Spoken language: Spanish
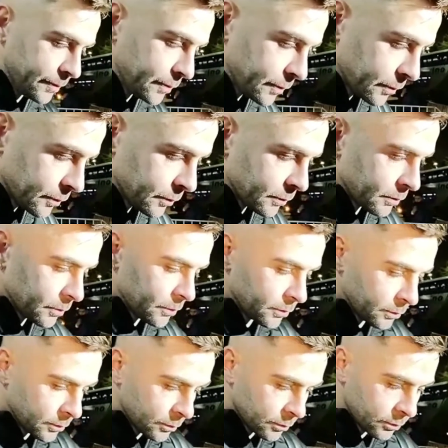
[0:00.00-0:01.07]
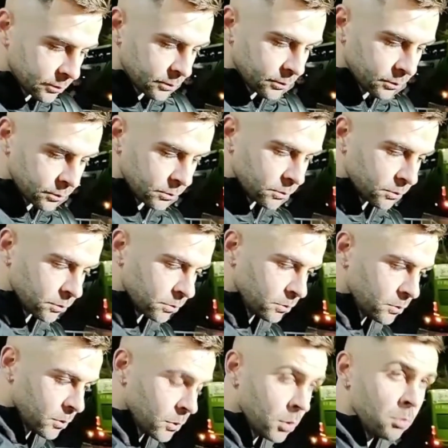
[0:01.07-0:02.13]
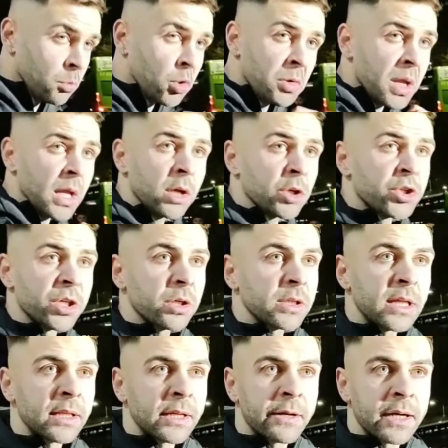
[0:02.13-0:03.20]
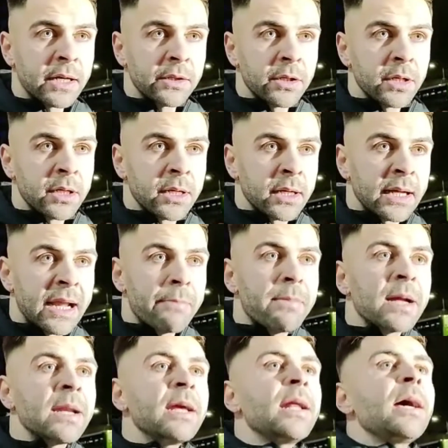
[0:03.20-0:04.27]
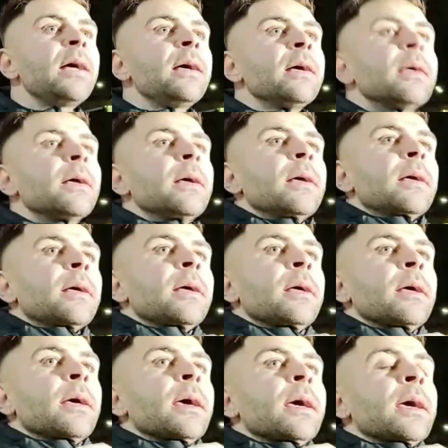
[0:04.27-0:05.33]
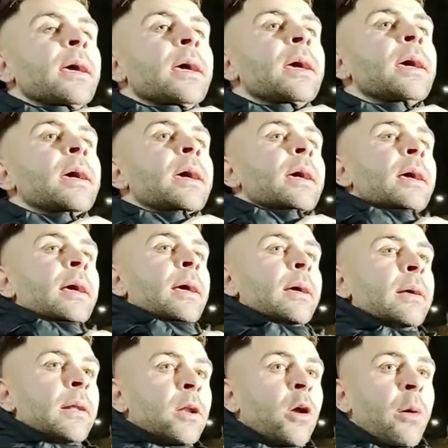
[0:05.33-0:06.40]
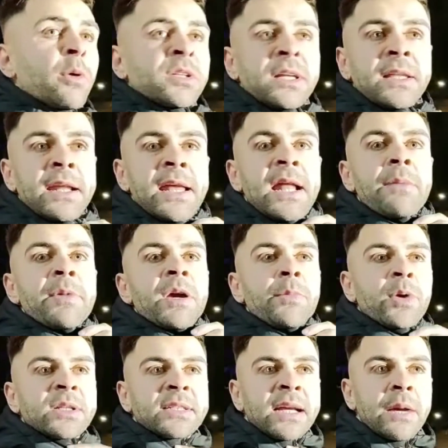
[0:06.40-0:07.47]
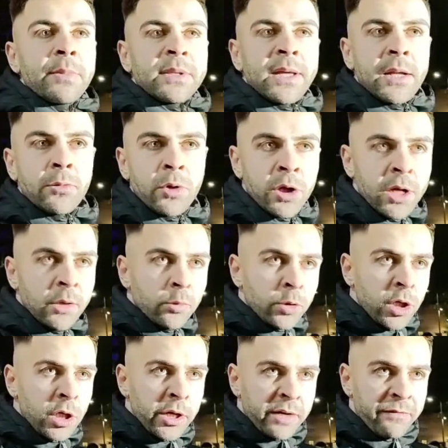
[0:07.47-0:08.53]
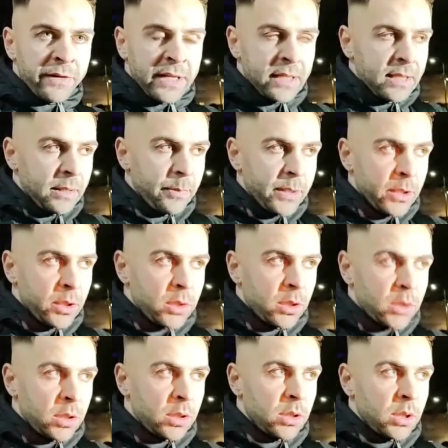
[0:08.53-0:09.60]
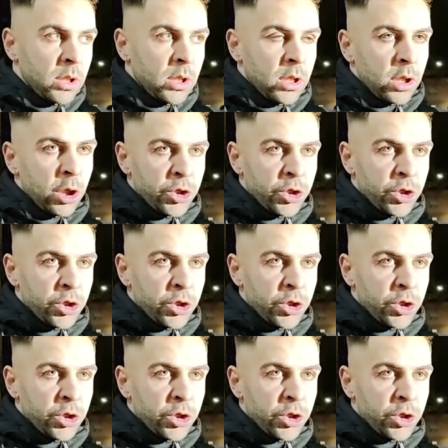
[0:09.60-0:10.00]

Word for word: Eh, ¿Cómo ves la cobertura de ese puesto? Muy bien, los chicos están trabajando de gran manera. Eh, lo vamos a traer a Miguel porque es capitán, es uno de los referentes, pero los